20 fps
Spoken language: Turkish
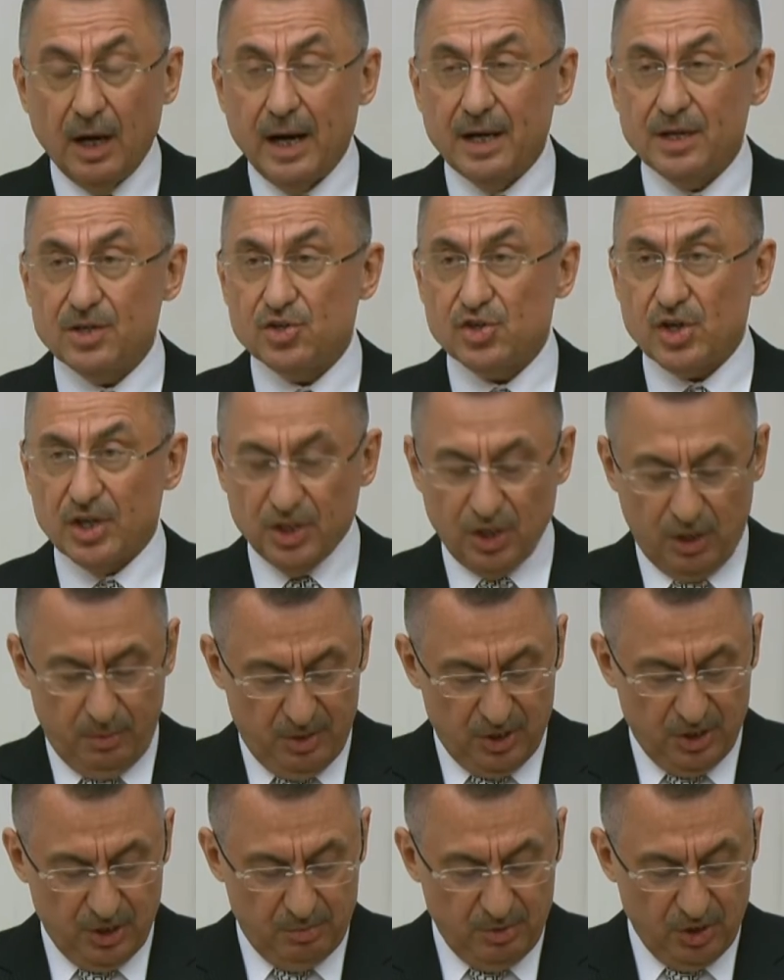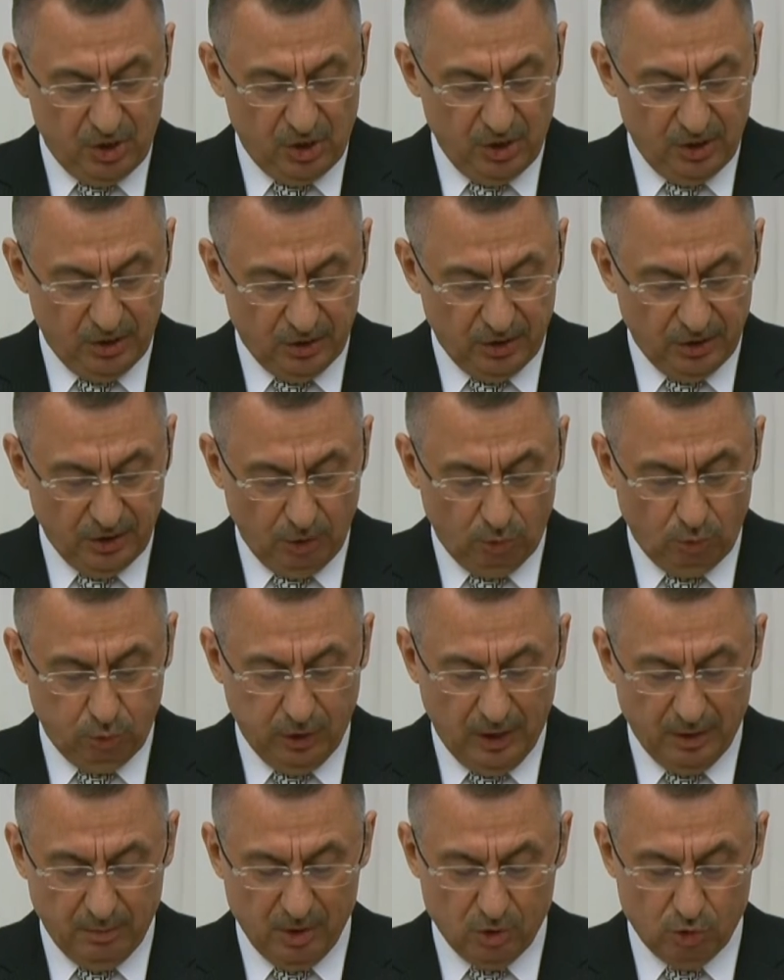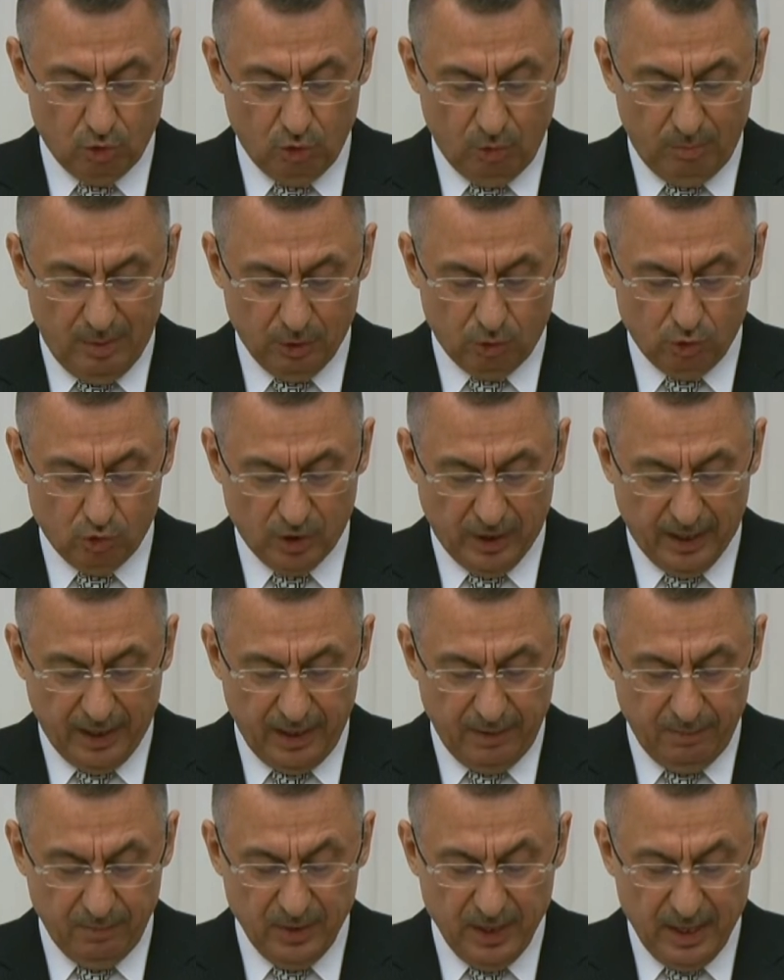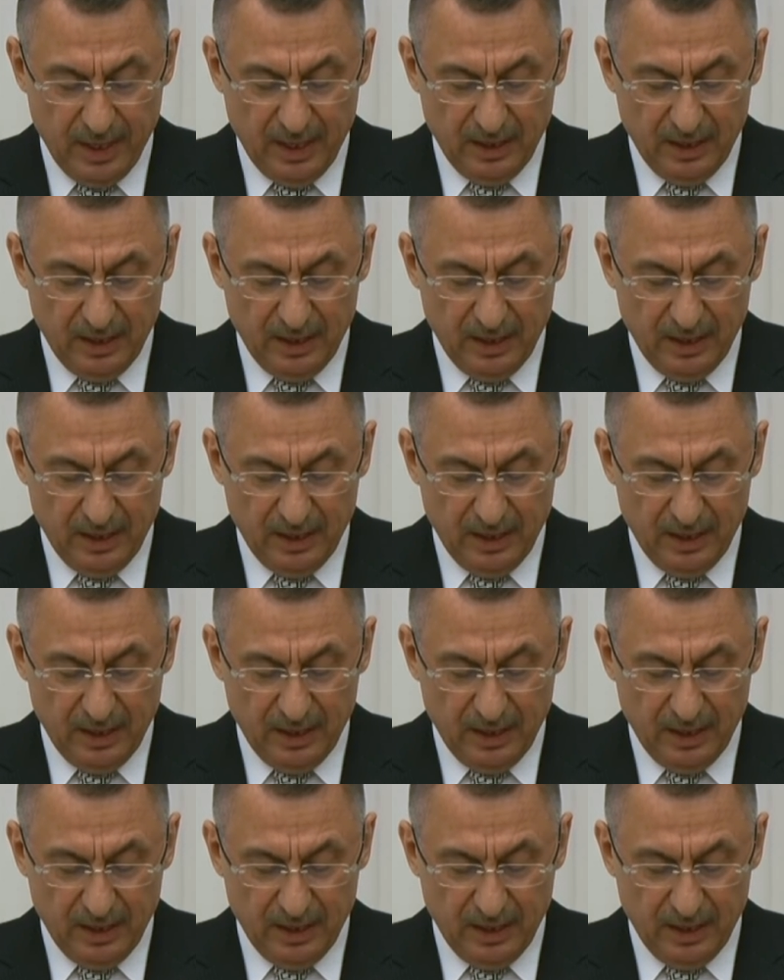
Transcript: Ayrıca 2022 yılında kullanıma sunulmak üzere